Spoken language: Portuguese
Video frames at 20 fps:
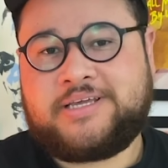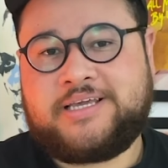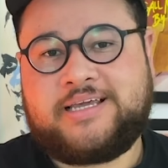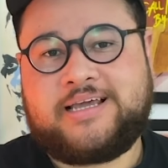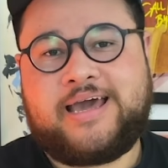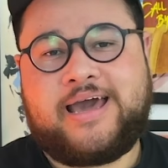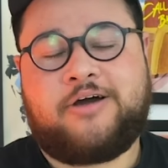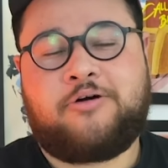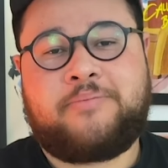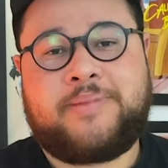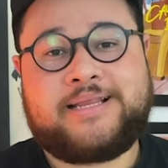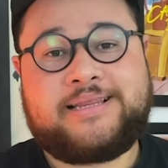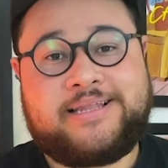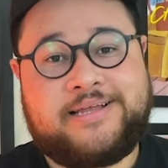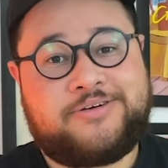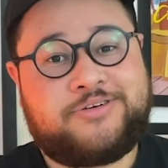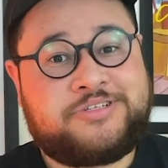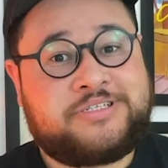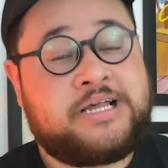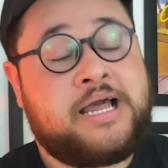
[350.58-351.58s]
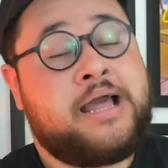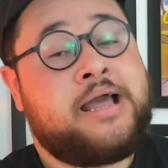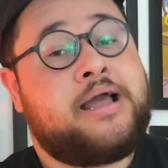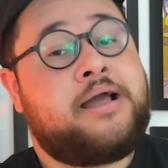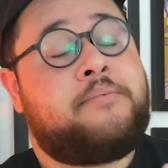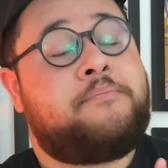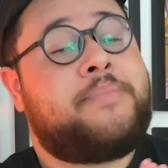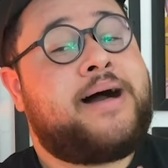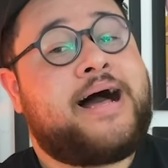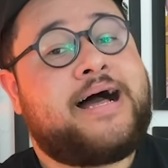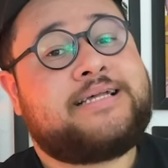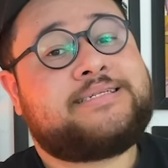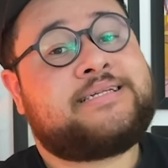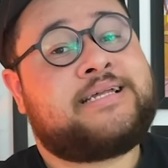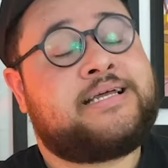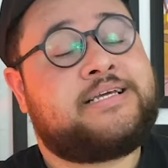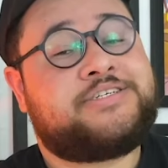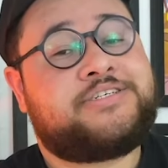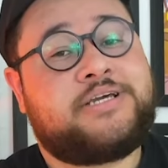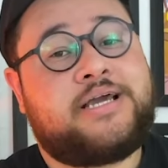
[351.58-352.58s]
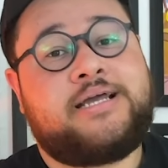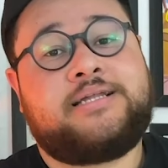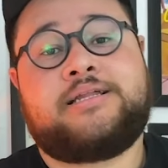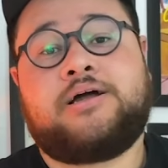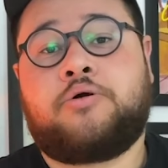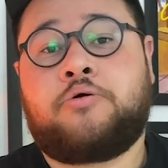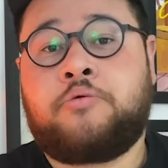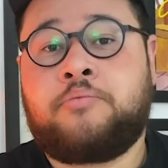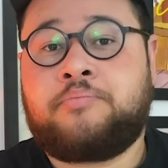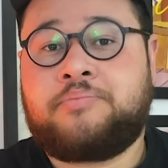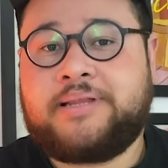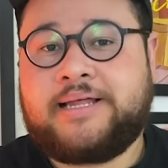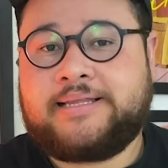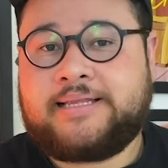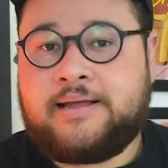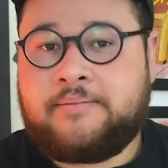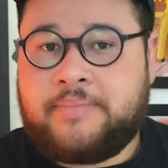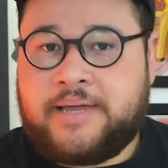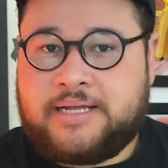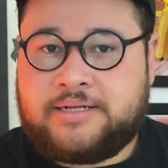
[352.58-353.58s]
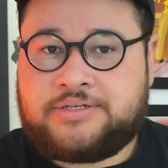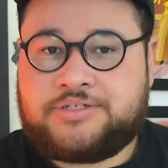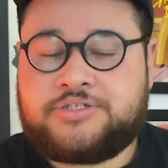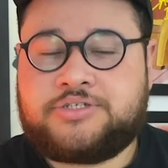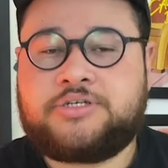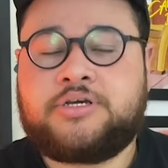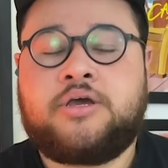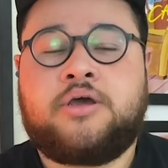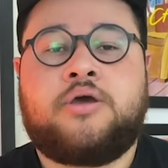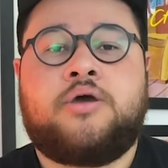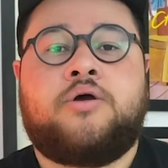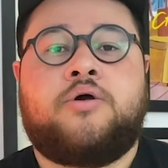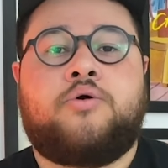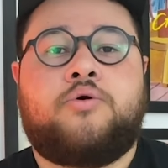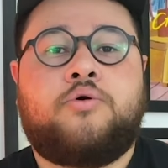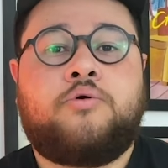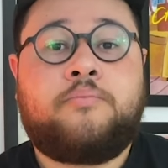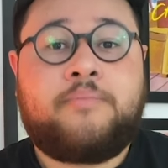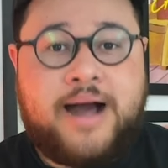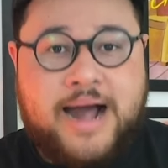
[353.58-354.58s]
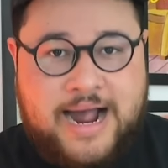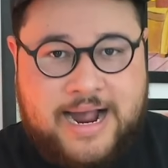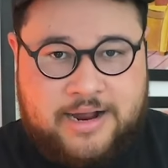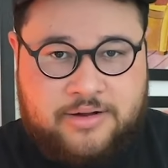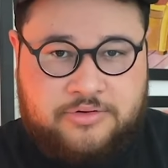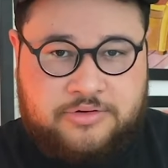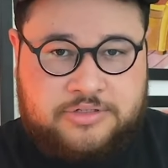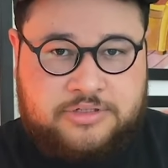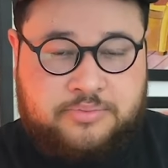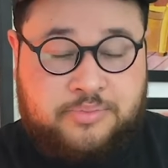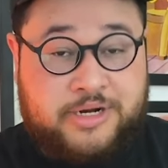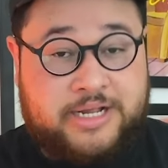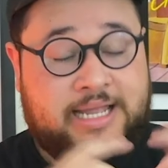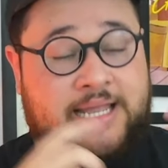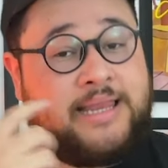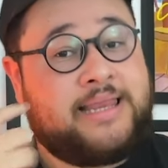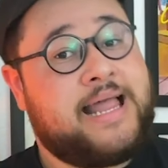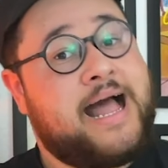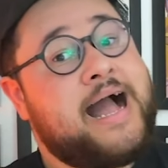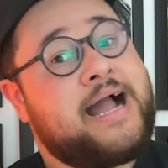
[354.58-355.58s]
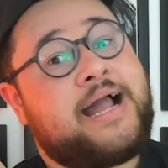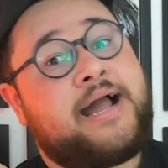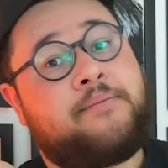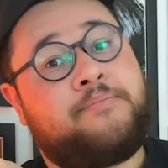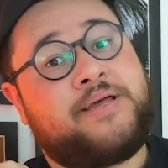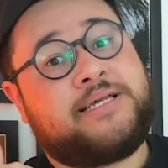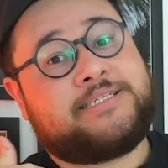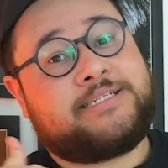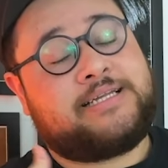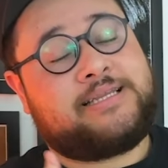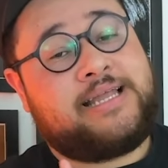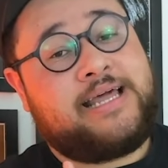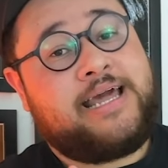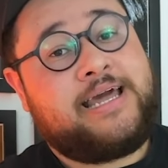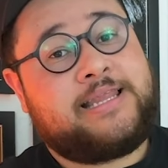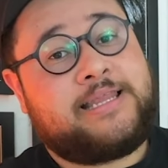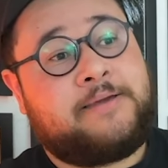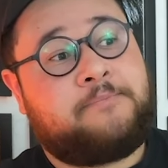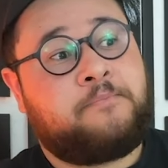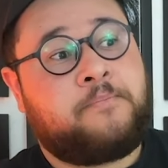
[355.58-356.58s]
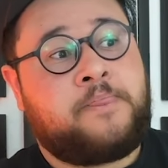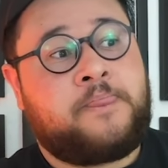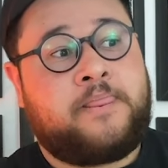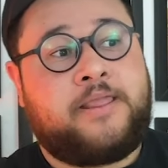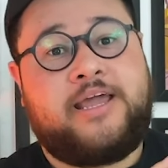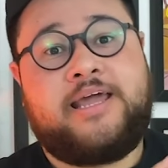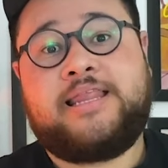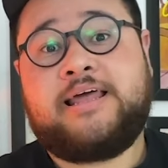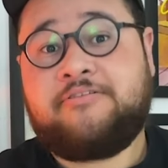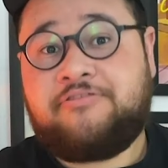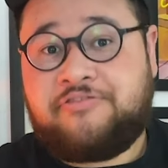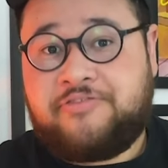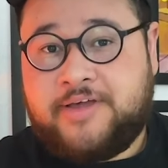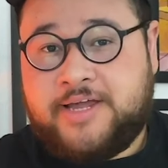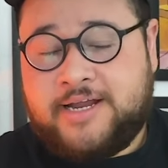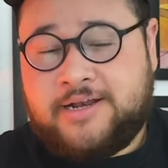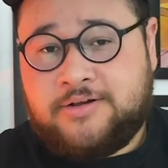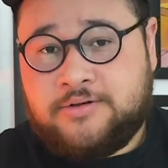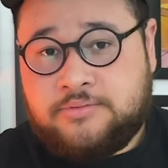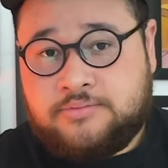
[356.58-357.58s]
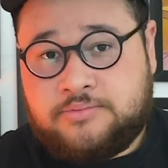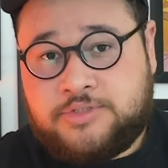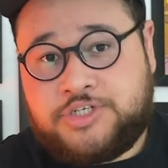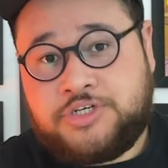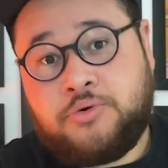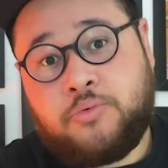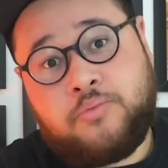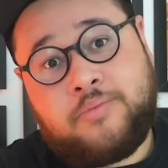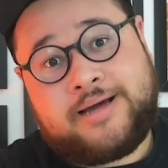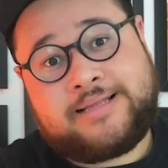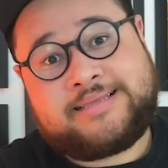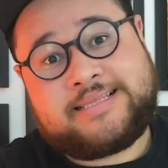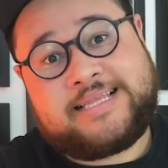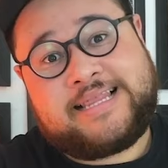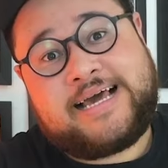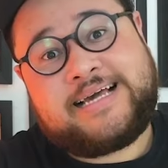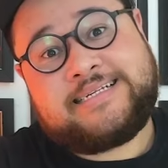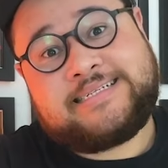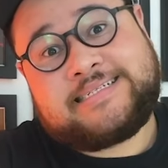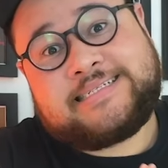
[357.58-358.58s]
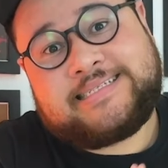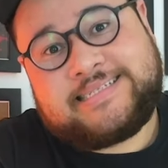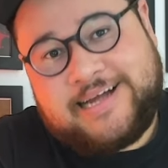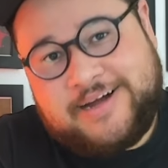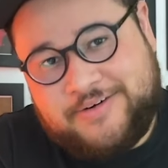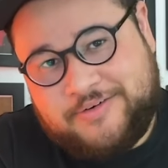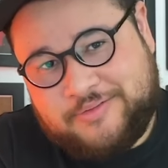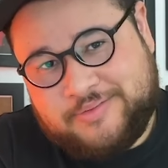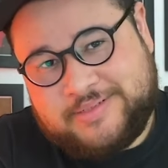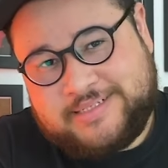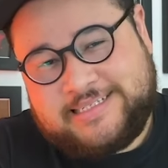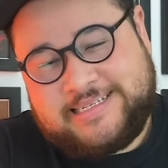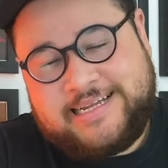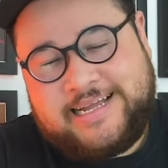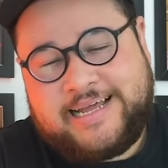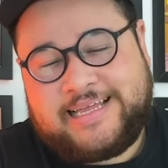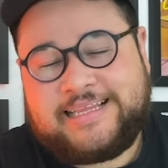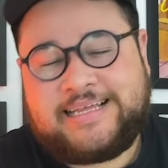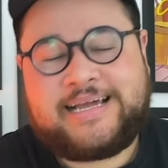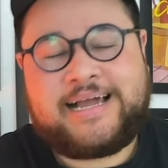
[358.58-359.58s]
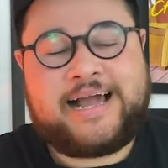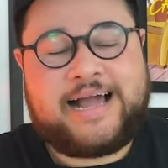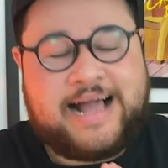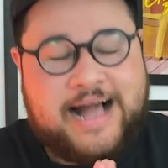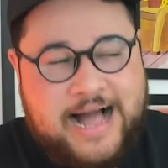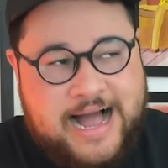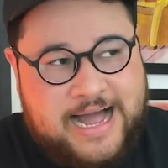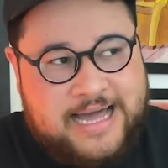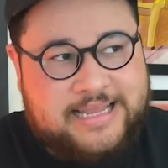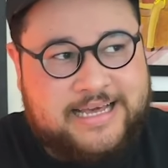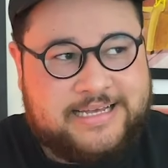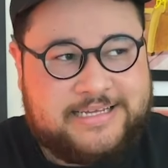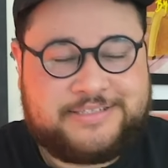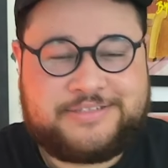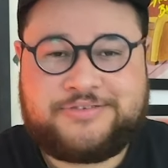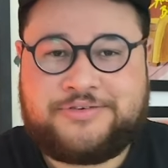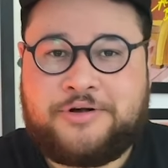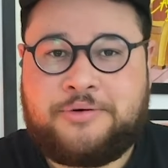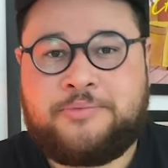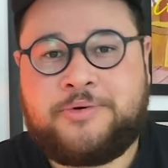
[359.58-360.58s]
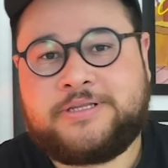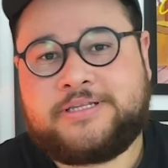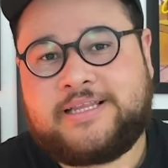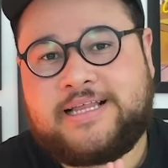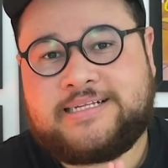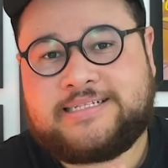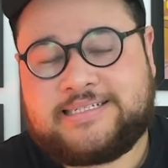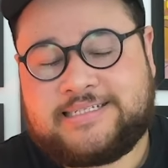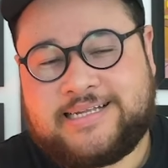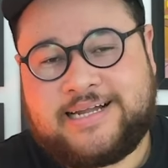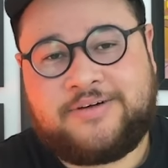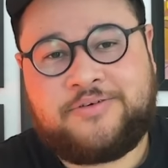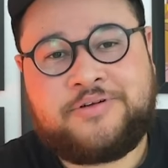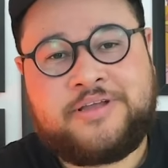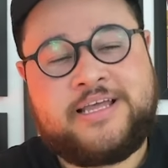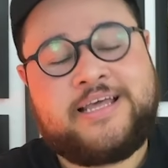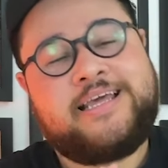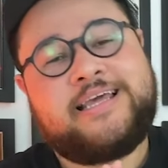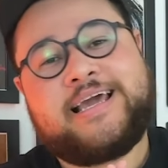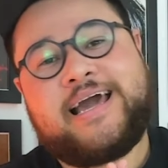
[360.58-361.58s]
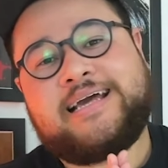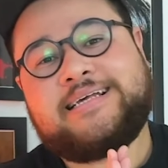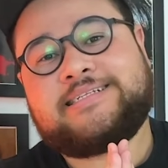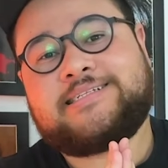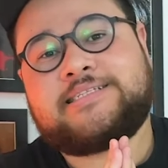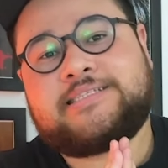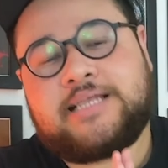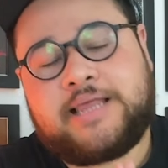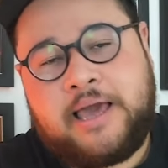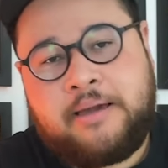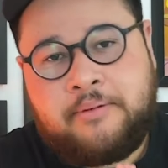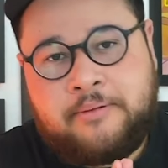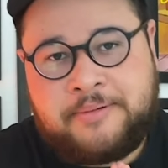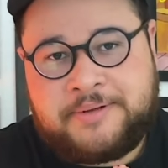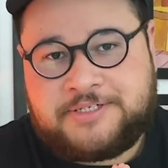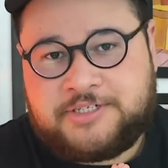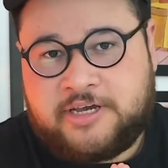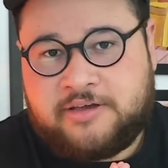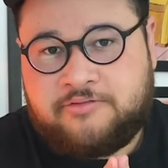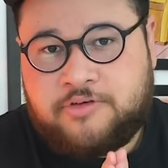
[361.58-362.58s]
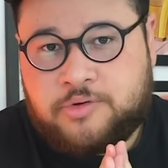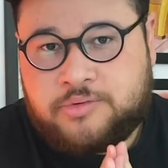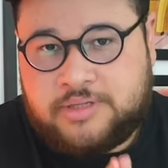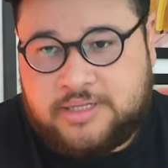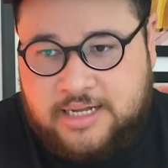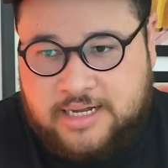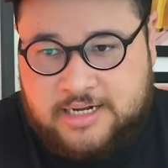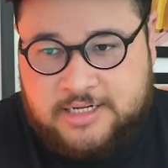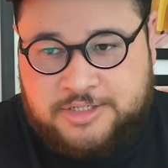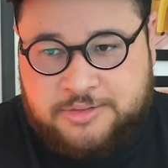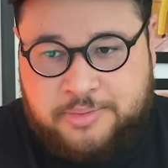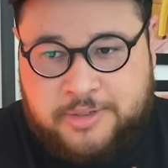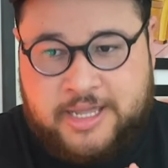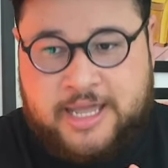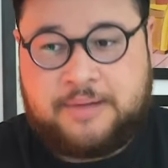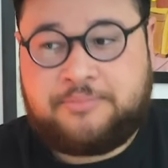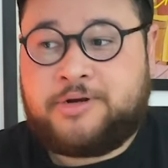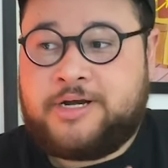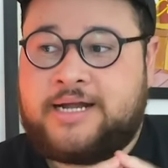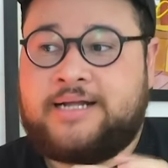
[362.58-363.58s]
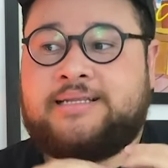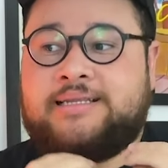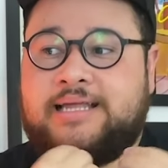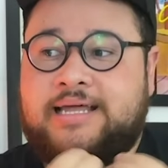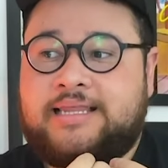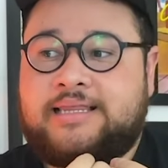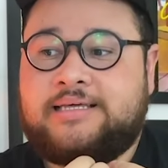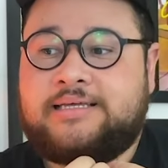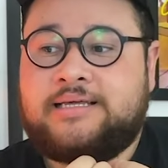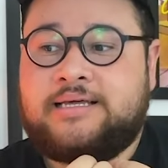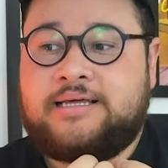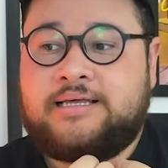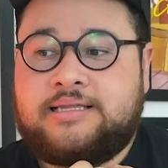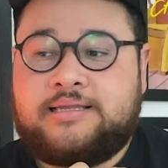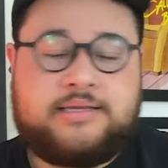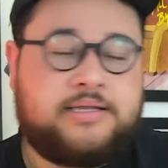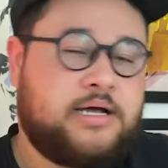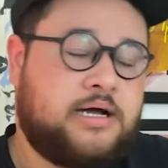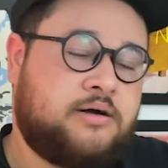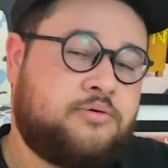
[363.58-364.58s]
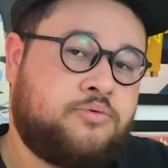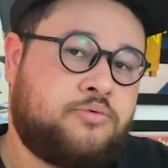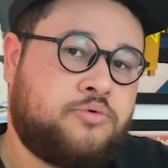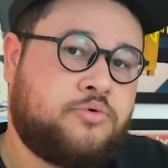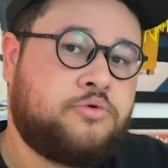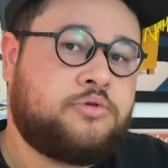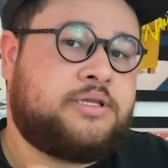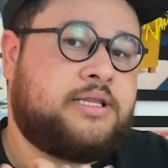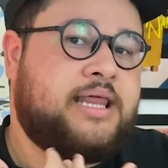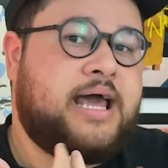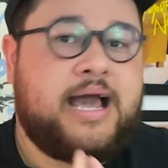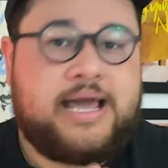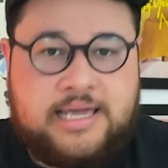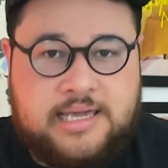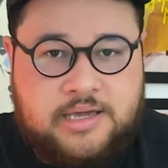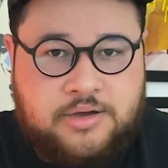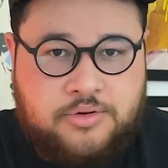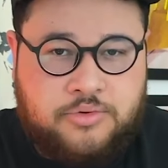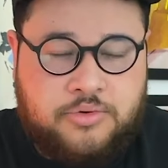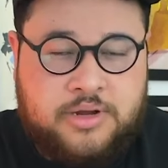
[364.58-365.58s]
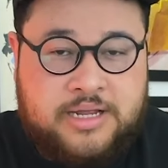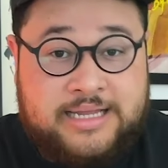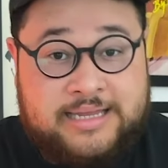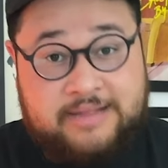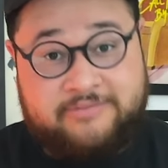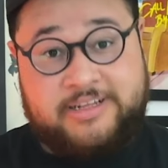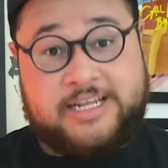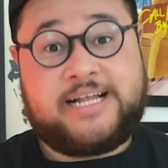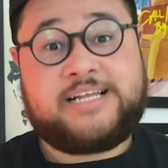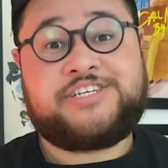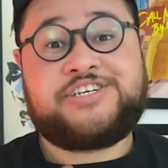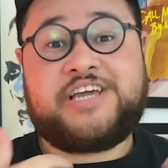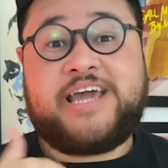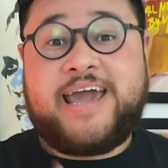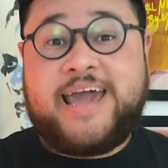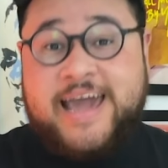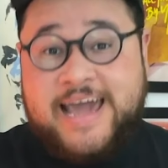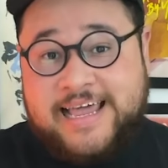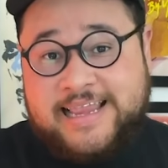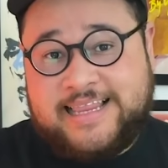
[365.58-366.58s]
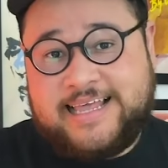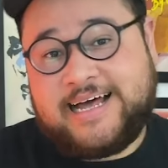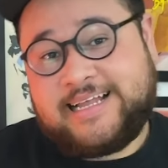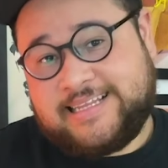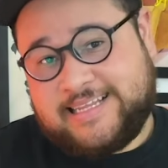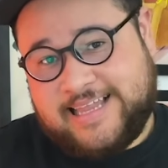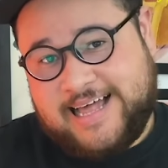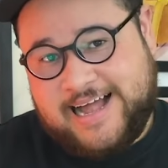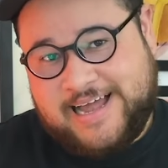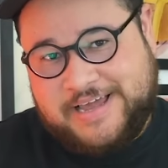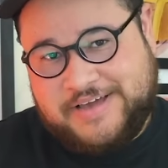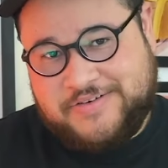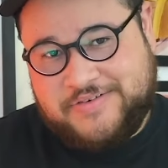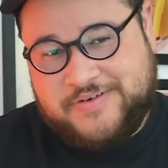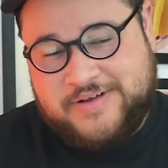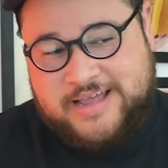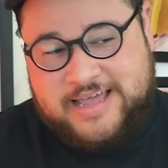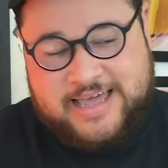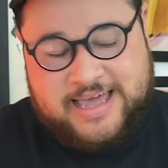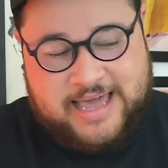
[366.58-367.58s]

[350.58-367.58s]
que é o Mateus, mas rejeita completamente o Marcos, porque na cabeça dele ele é filho de uma traição. Sim, ele encara isso como uma traição e é extremamente revoltante porque a mulher dele não o traiu. Na verdade, ele a traiu.